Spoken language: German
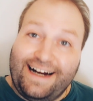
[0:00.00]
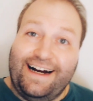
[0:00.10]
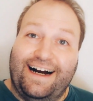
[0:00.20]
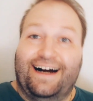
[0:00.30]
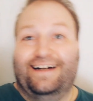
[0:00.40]

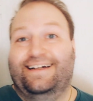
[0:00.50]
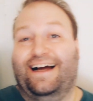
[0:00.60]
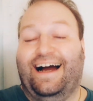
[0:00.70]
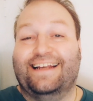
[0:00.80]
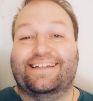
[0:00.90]
Ah,
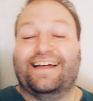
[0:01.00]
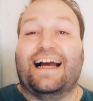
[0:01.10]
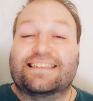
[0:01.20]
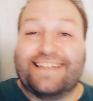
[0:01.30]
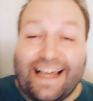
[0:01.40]

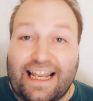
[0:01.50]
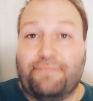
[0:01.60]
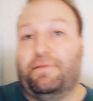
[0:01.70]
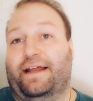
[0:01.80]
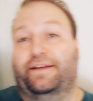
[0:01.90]
Andreas
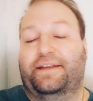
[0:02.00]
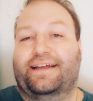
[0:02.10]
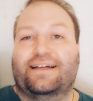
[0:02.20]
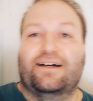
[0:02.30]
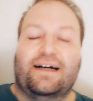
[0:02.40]
Ellermann.
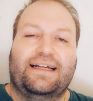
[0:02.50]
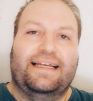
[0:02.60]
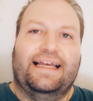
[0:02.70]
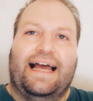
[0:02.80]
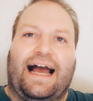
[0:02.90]

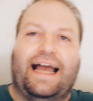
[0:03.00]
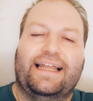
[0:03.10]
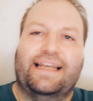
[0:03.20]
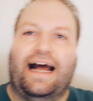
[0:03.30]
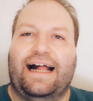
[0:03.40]

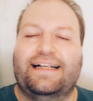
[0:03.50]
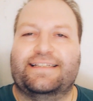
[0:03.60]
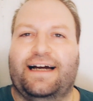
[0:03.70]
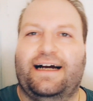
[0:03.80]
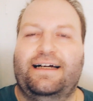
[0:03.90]
Ein
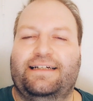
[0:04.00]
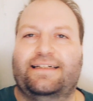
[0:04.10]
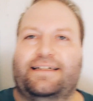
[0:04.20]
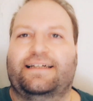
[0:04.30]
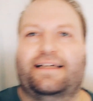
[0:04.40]
alter
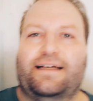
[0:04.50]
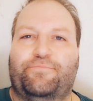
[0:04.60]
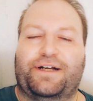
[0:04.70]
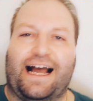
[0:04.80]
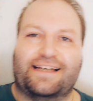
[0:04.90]

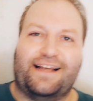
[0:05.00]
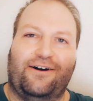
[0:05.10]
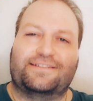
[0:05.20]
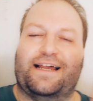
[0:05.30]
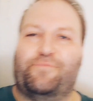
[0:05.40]
Bekannter
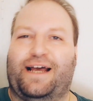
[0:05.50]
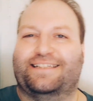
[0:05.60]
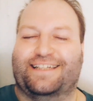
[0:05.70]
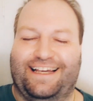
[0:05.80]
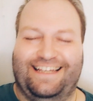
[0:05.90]
aus der Presse.